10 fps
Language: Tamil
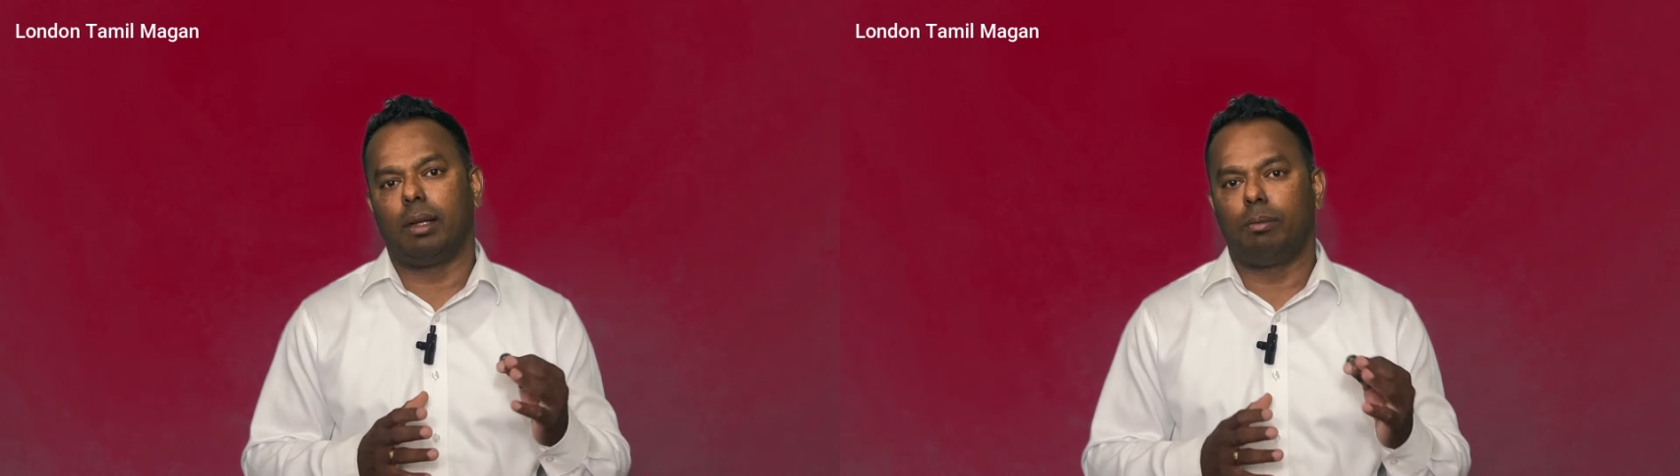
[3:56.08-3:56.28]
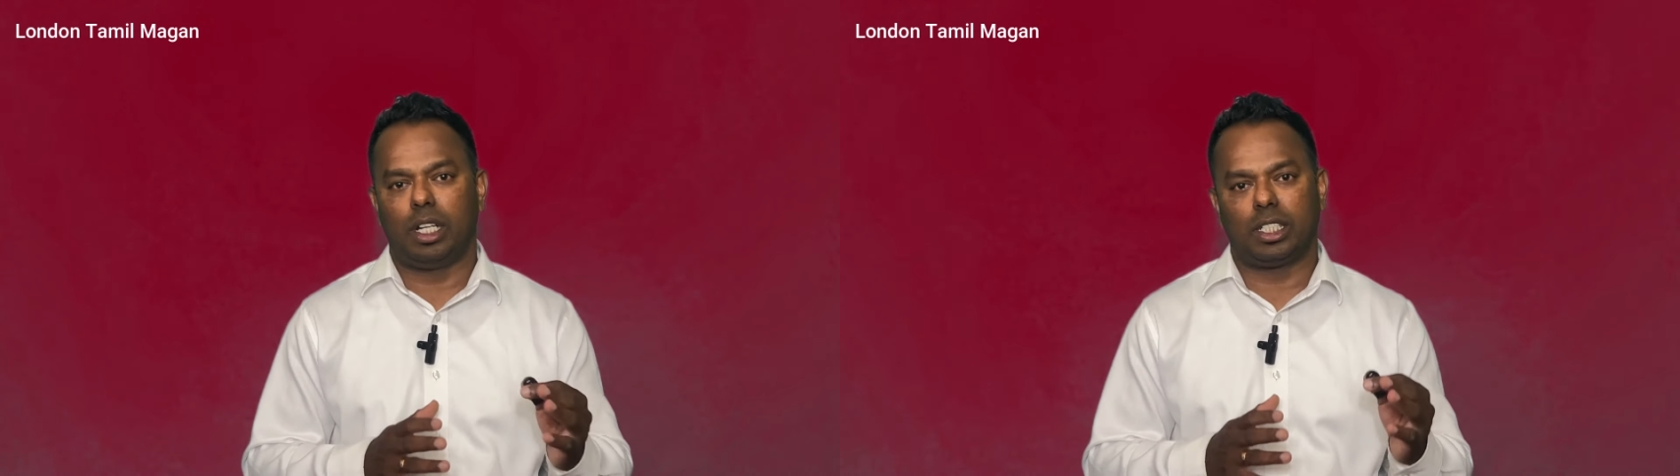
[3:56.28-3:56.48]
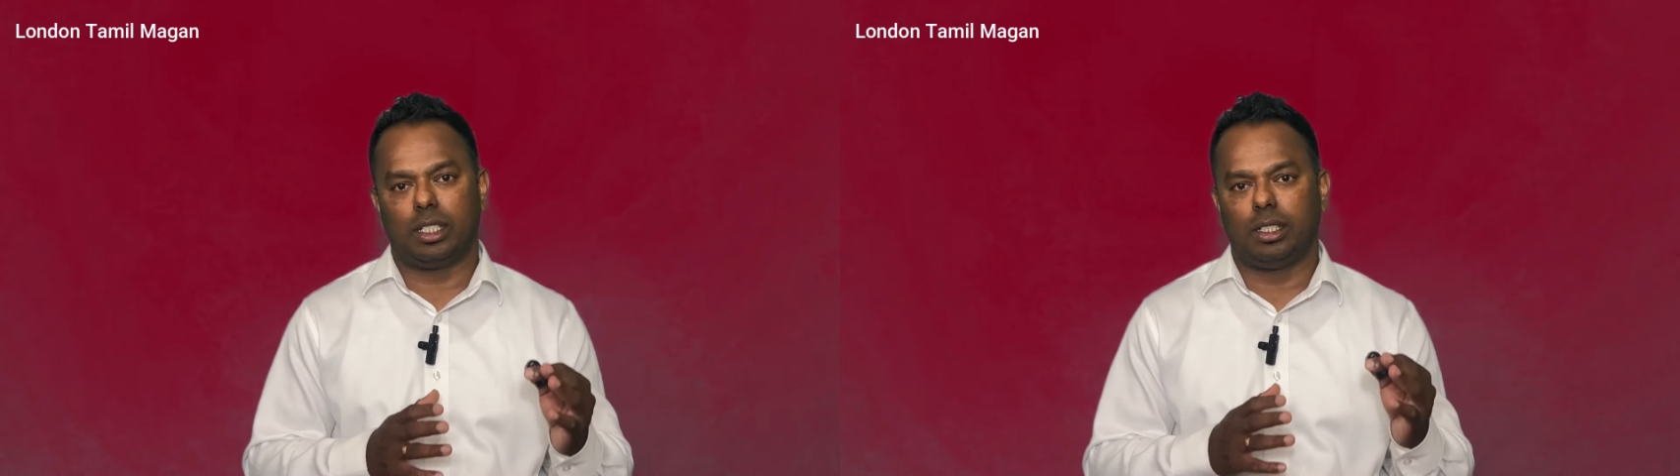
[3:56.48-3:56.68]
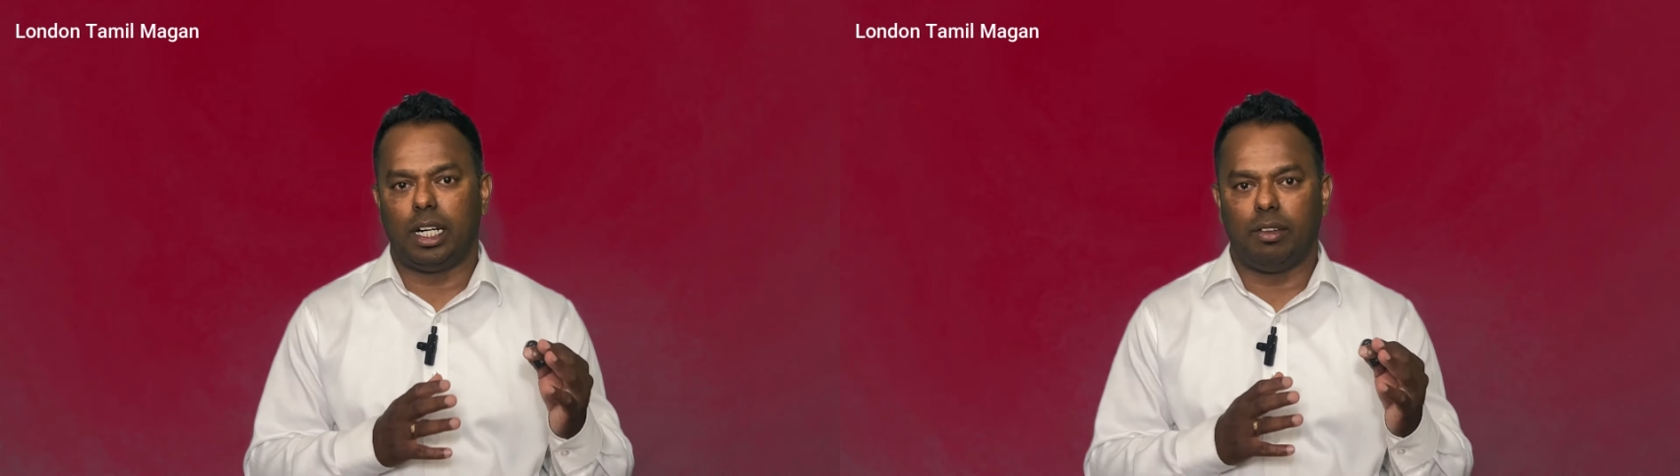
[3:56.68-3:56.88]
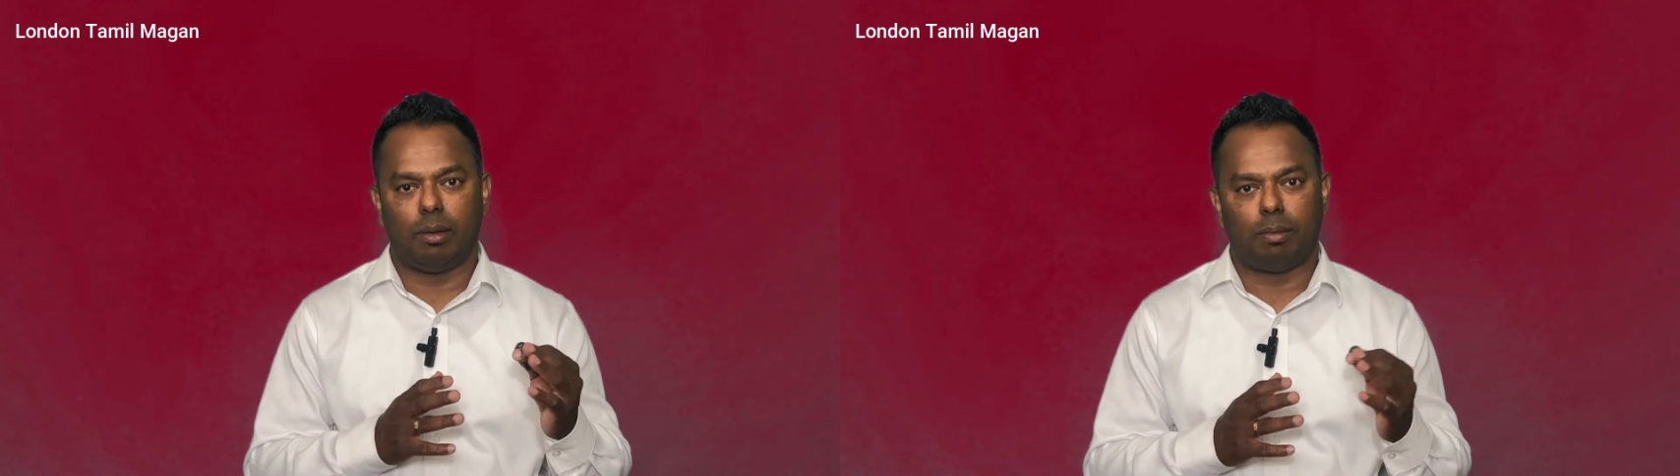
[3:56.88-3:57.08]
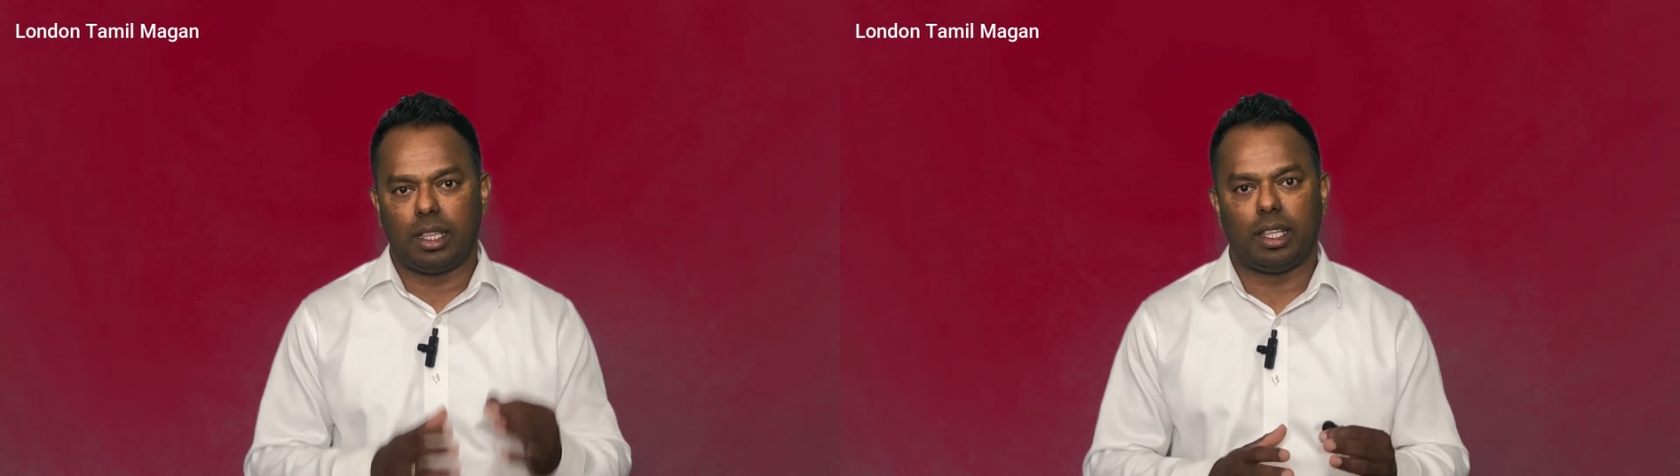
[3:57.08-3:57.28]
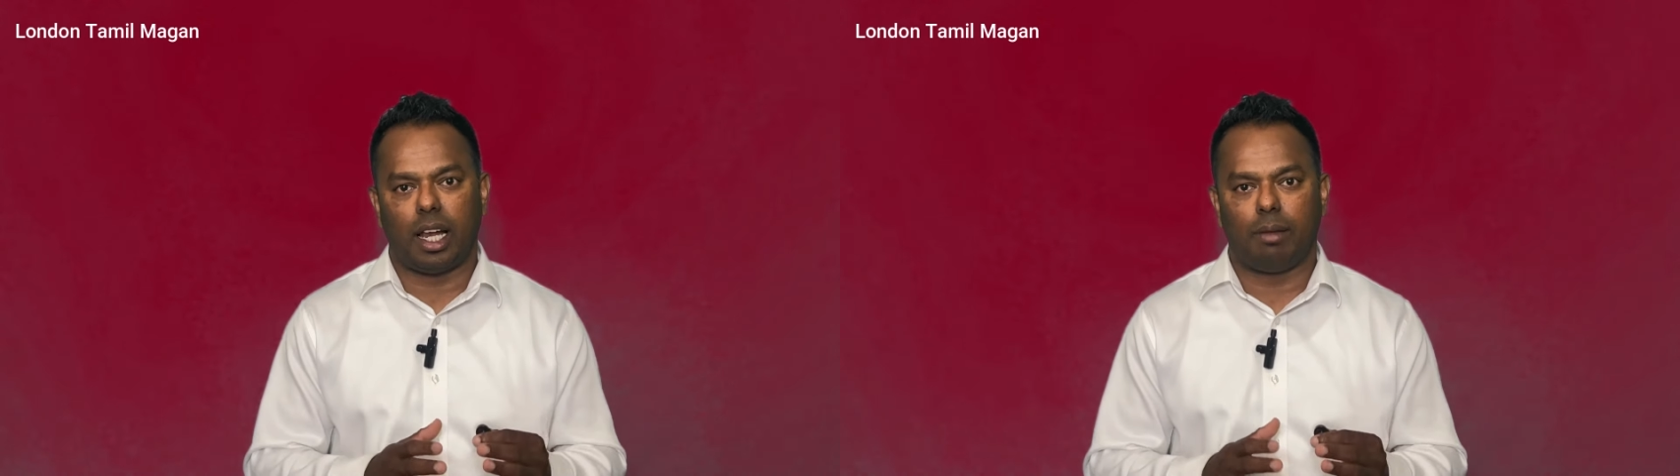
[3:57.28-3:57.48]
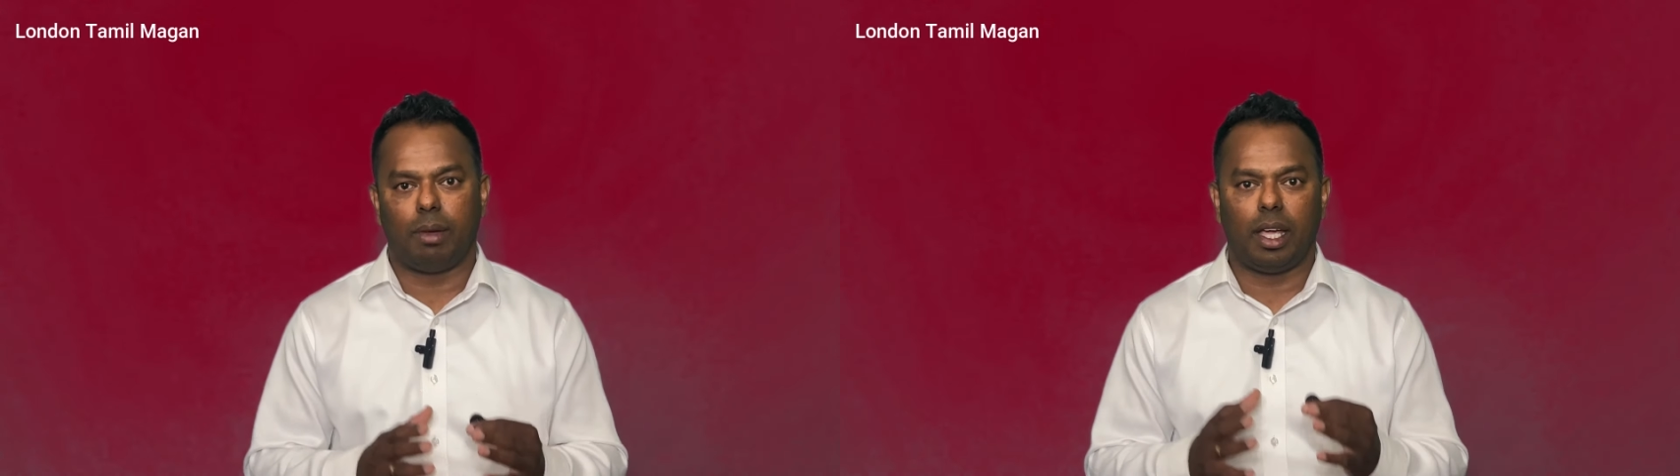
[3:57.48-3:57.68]
இன்ஃப்ளேஷன் ரெண்டு வீதம்
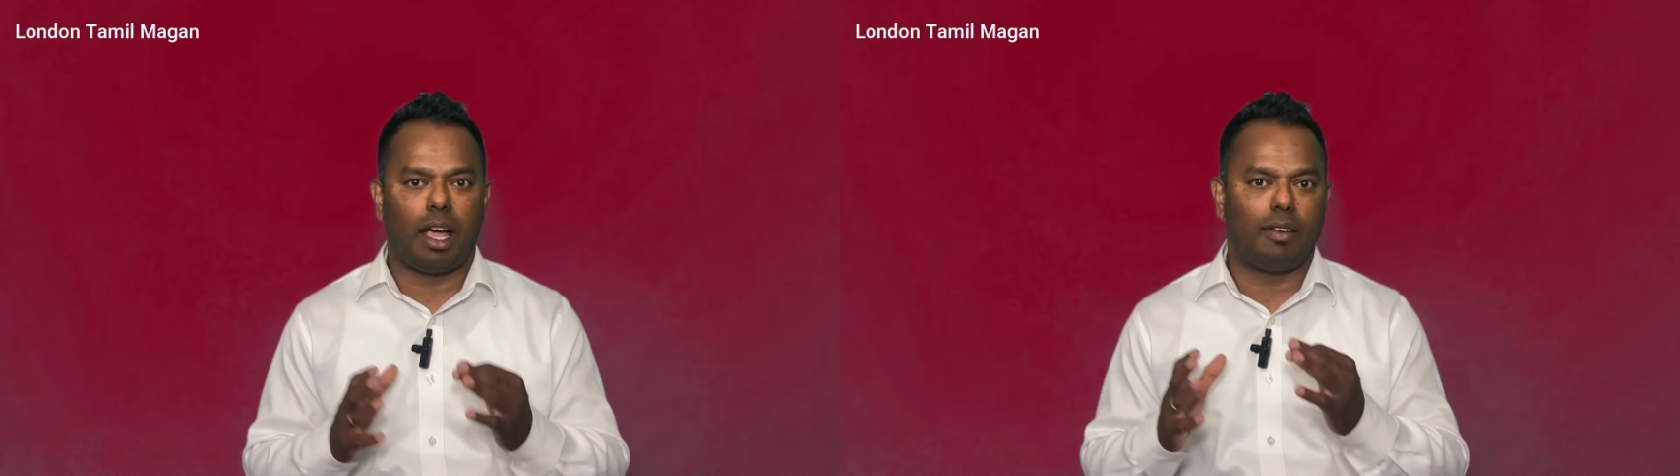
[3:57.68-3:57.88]
வந்தாலுமே